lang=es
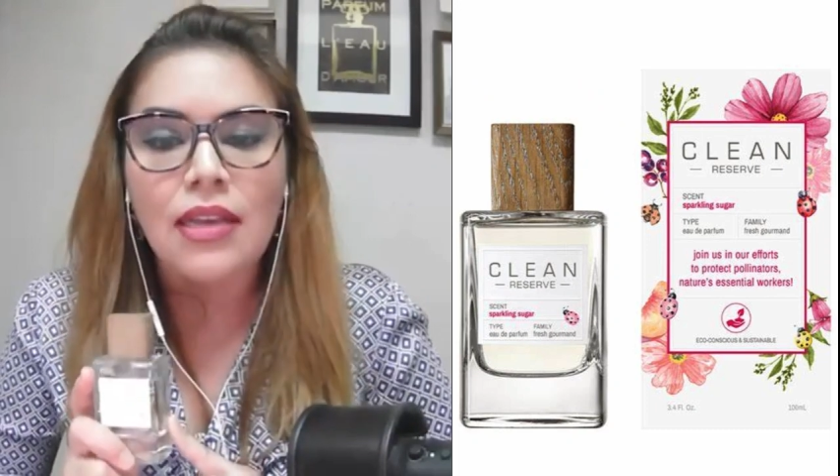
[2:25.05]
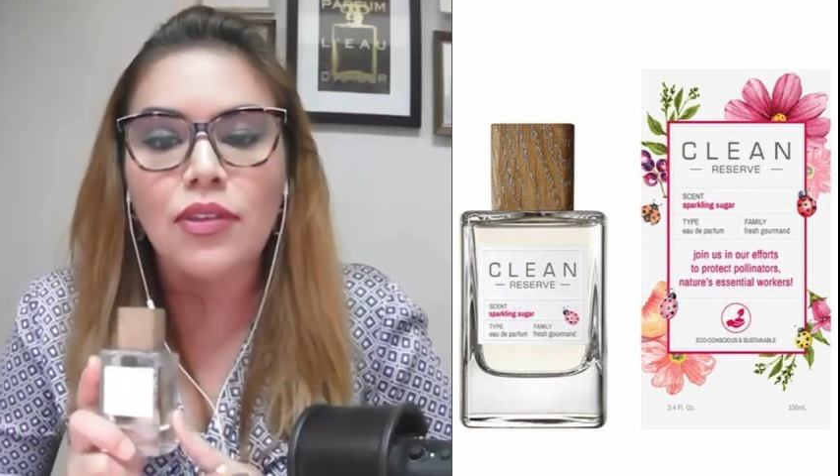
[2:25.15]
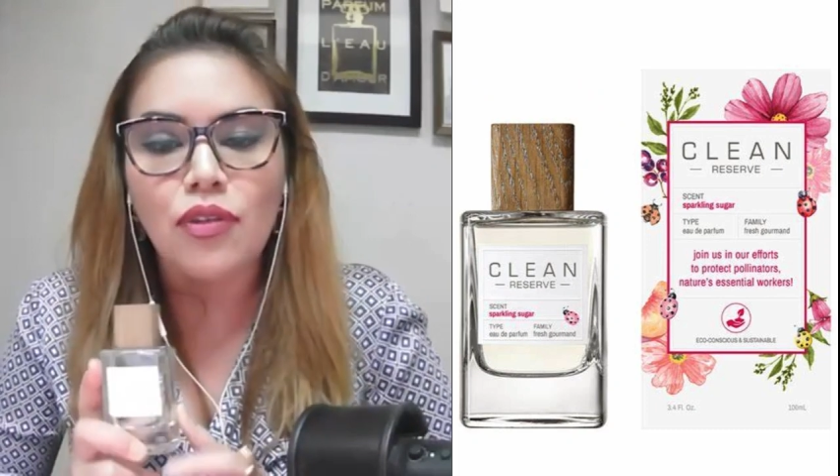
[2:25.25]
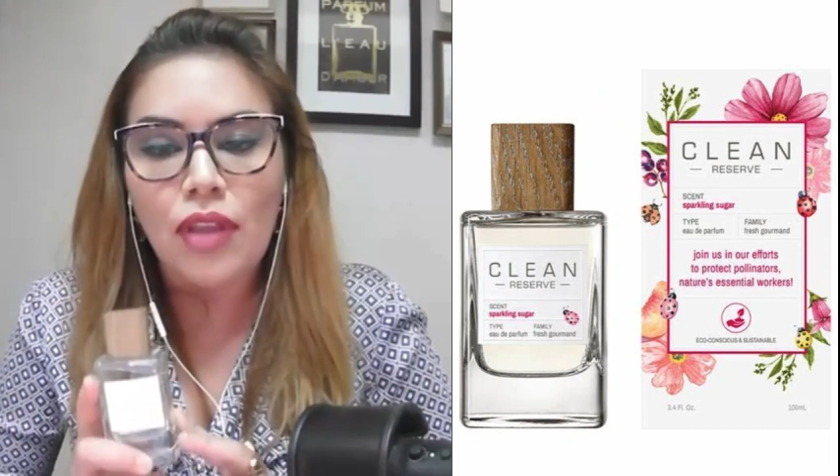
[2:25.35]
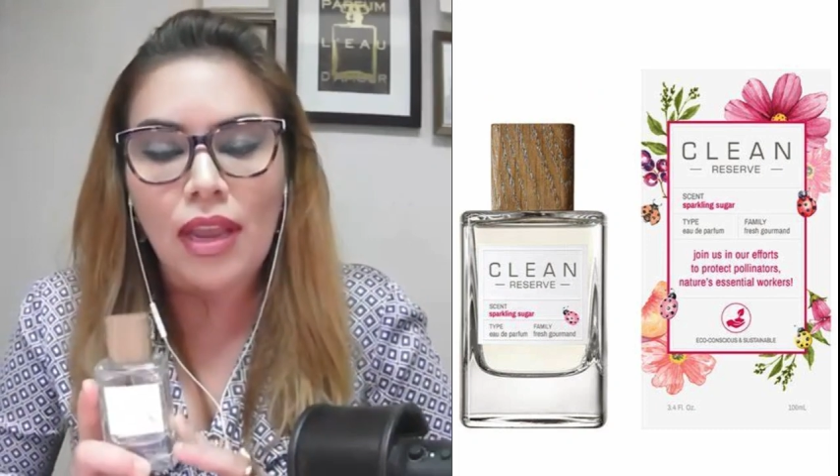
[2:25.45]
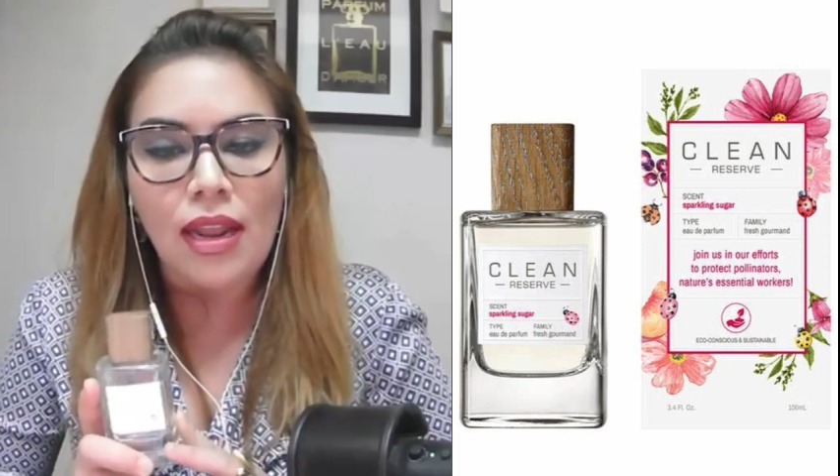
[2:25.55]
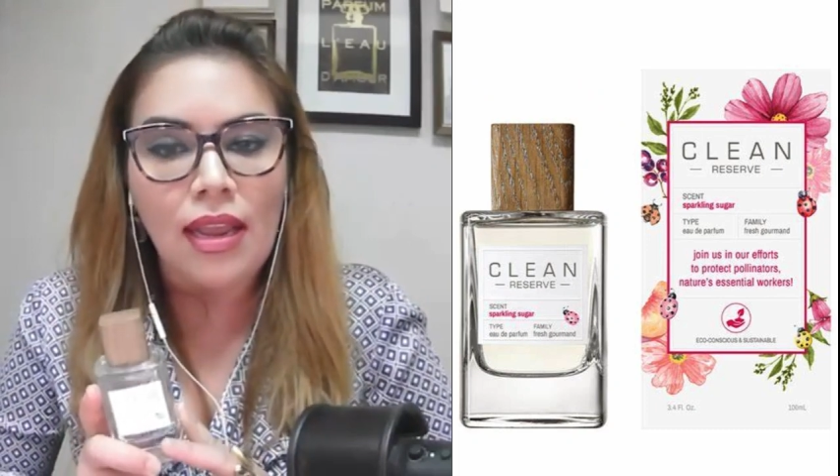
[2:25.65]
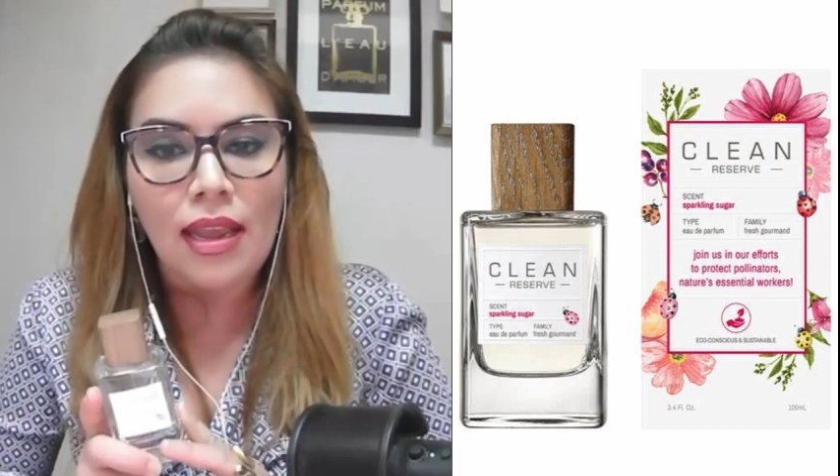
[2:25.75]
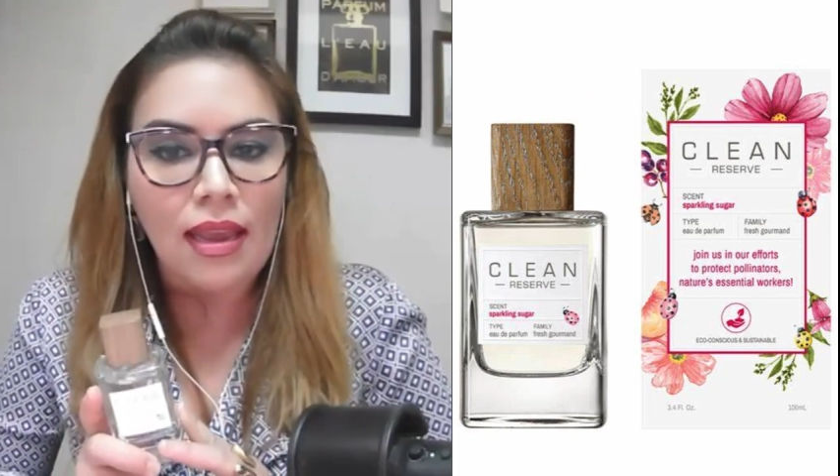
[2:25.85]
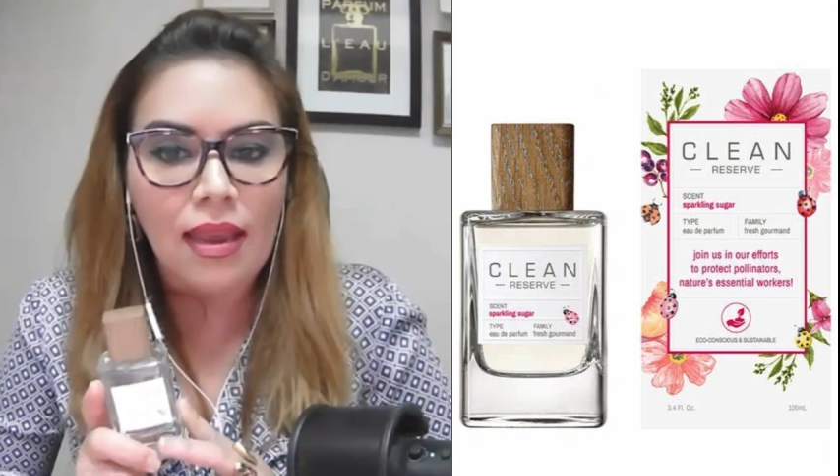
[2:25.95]
si
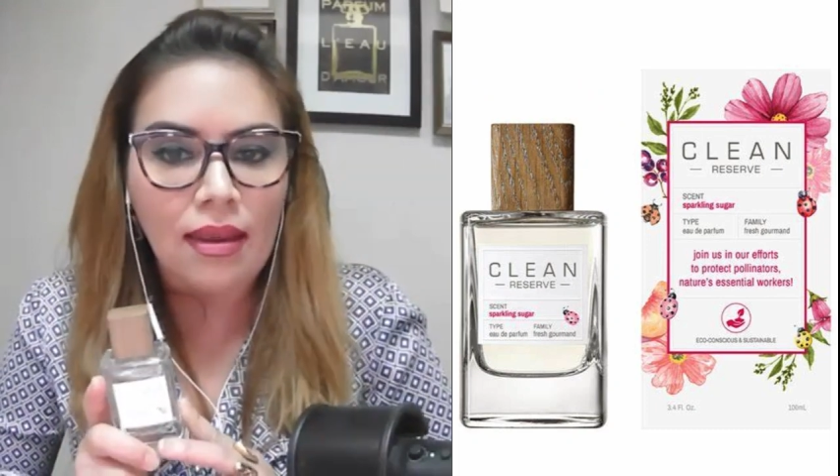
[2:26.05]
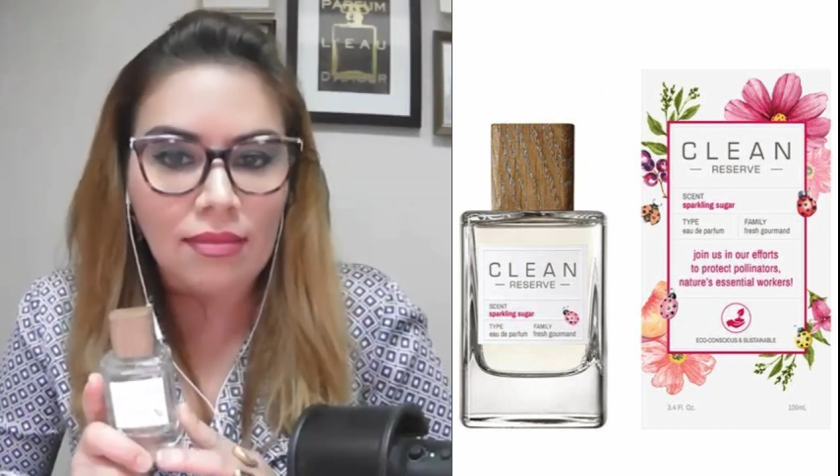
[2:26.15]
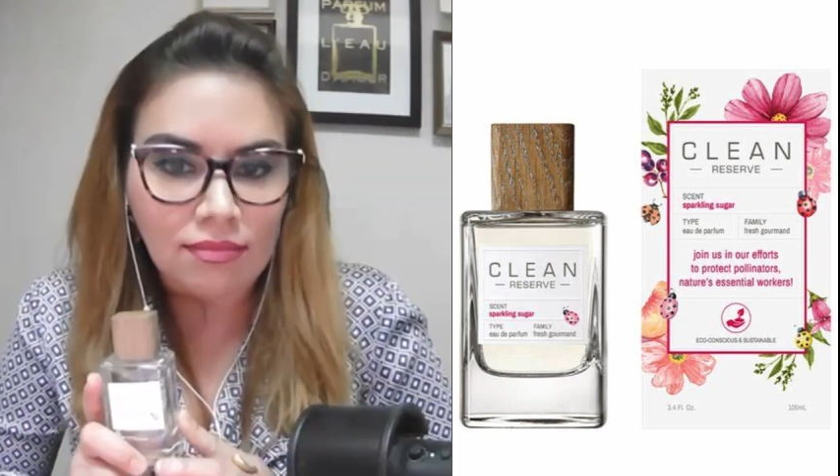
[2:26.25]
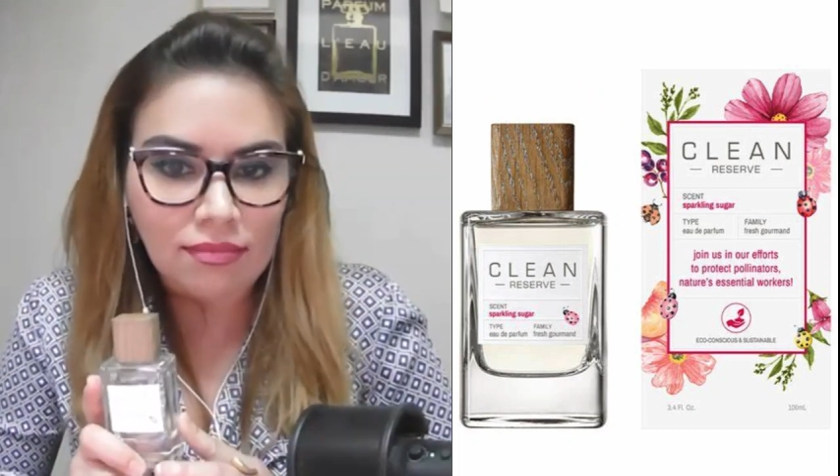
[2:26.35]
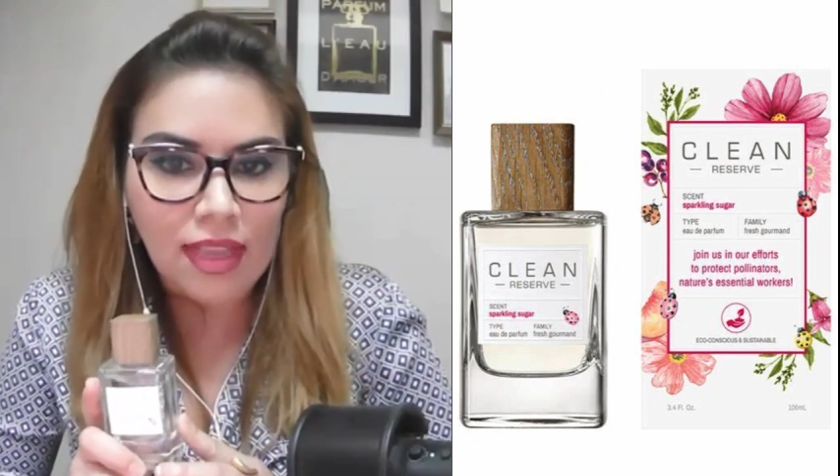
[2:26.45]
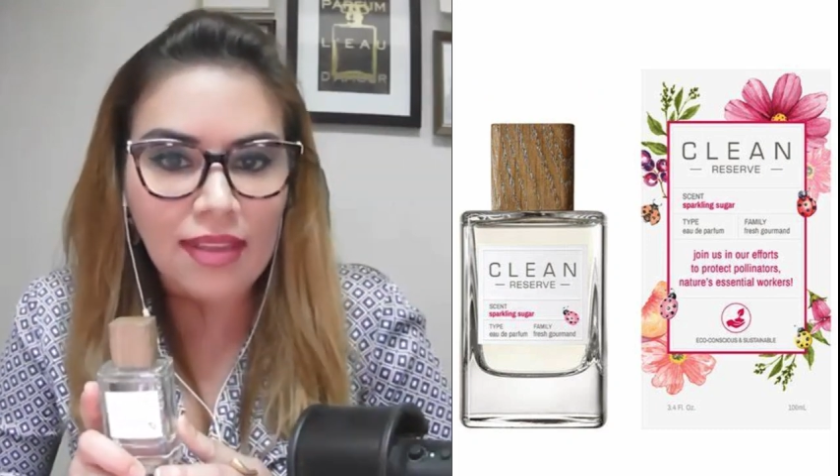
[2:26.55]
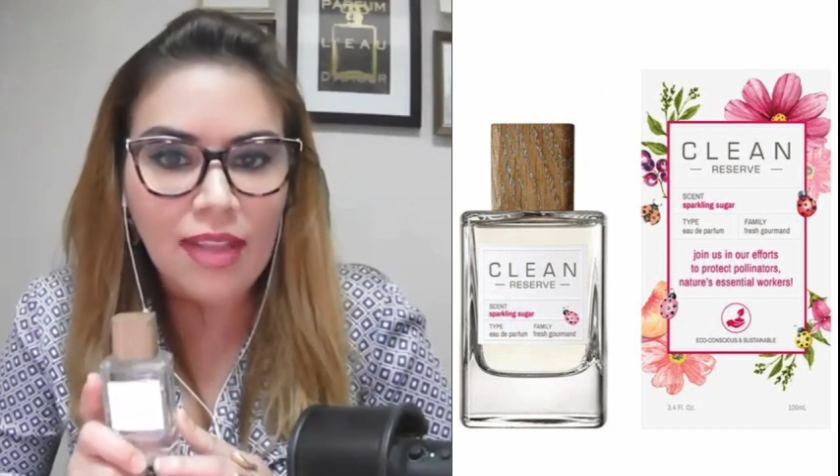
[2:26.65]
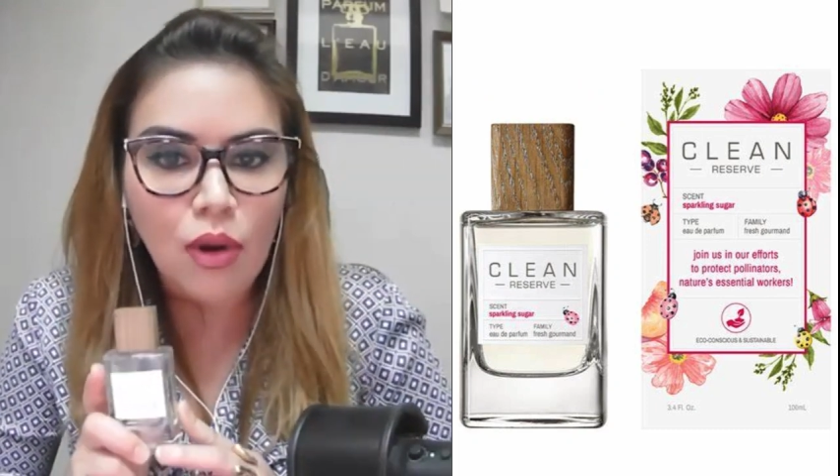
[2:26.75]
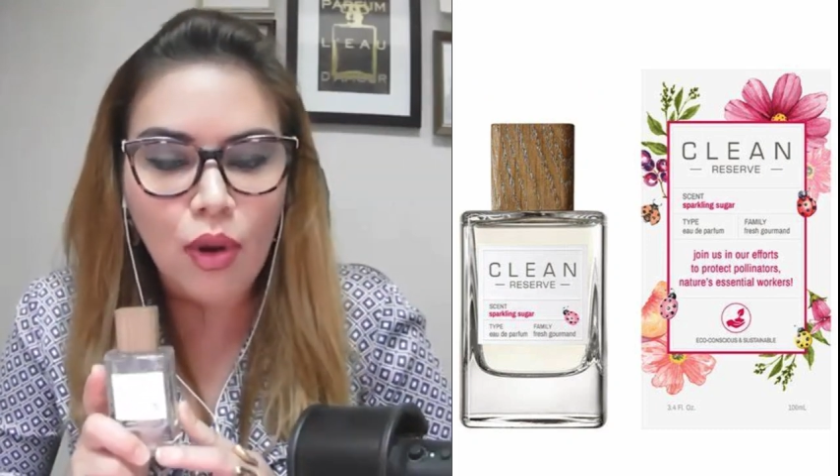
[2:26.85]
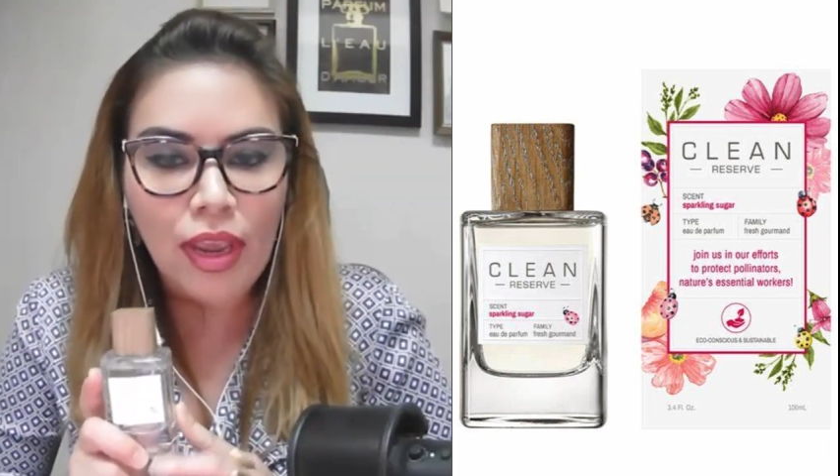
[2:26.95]
usted eh, es
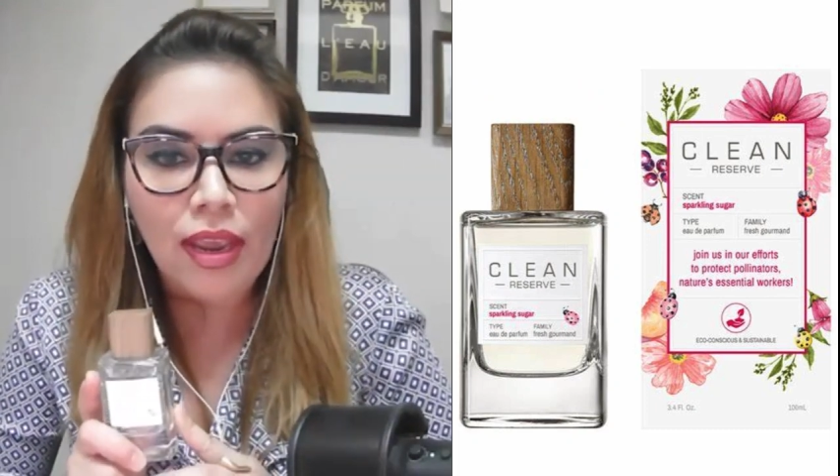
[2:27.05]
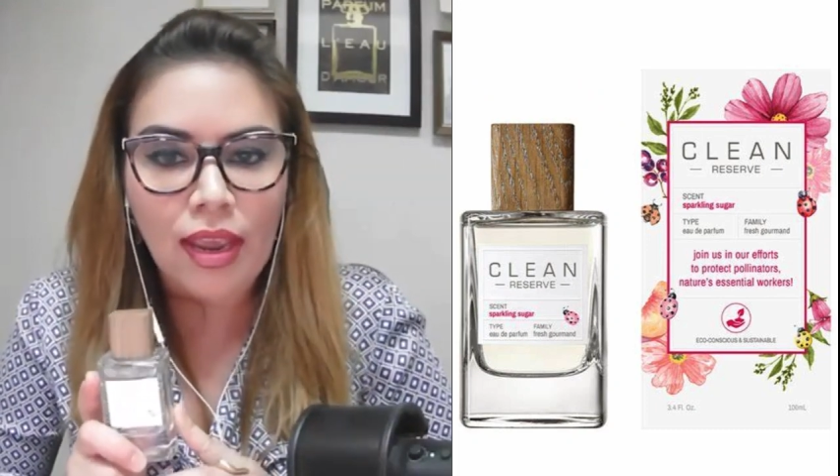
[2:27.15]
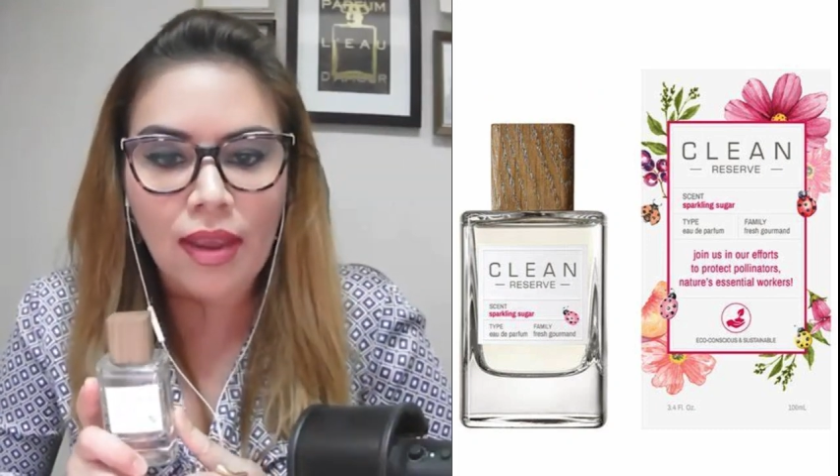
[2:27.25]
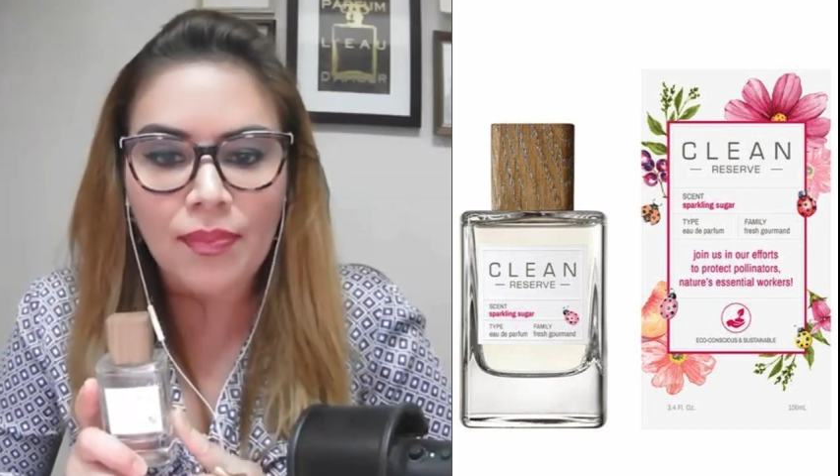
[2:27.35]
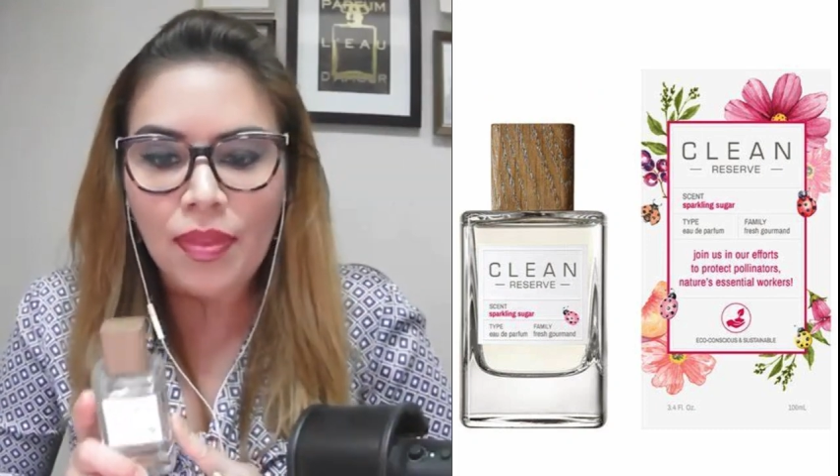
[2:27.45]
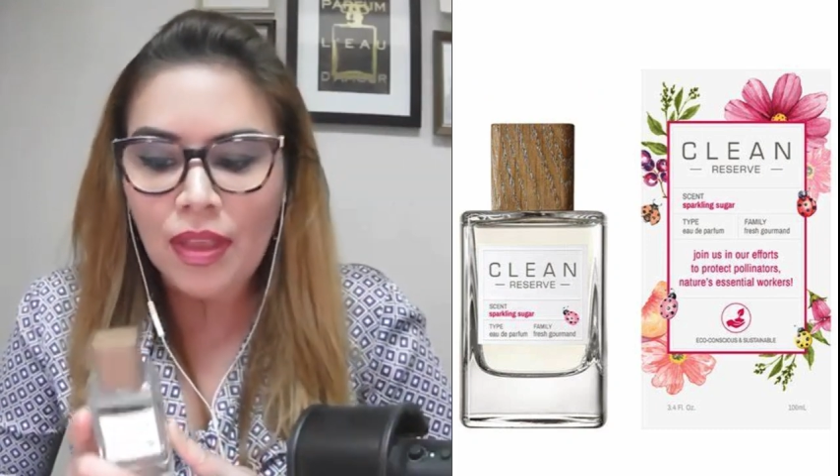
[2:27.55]
de los que